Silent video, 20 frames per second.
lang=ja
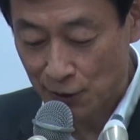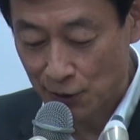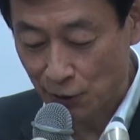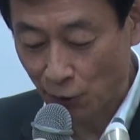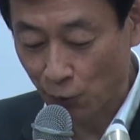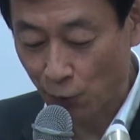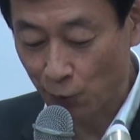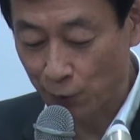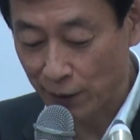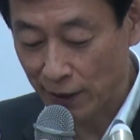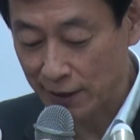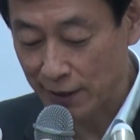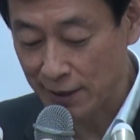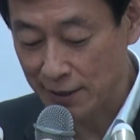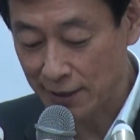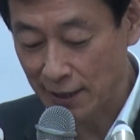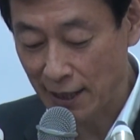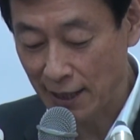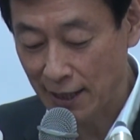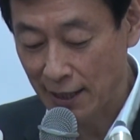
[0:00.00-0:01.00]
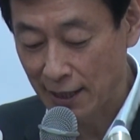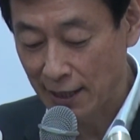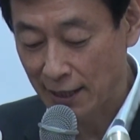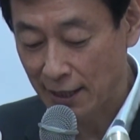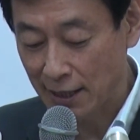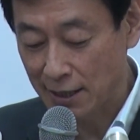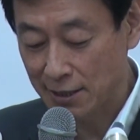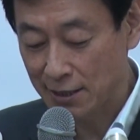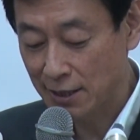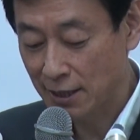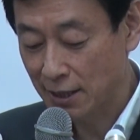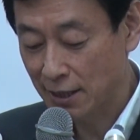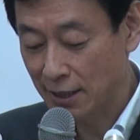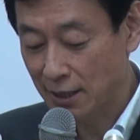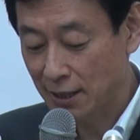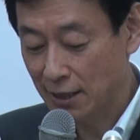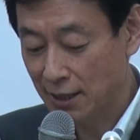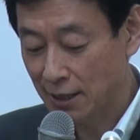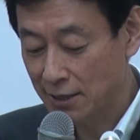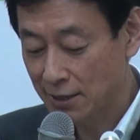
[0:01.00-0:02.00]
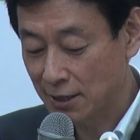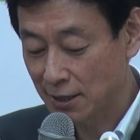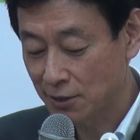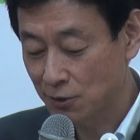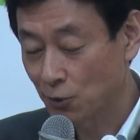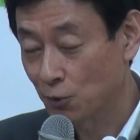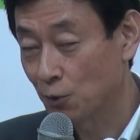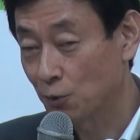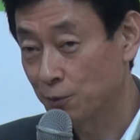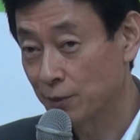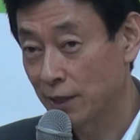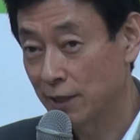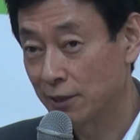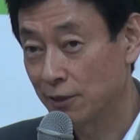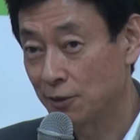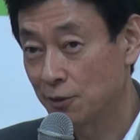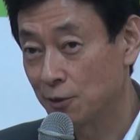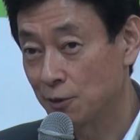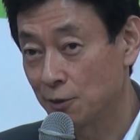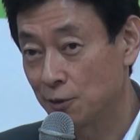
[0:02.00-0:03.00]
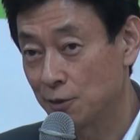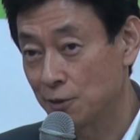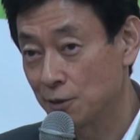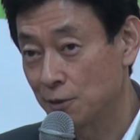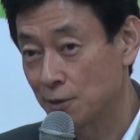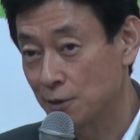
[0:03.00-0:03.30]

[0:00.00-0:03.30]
都道府県ですね、感染観察都道府県という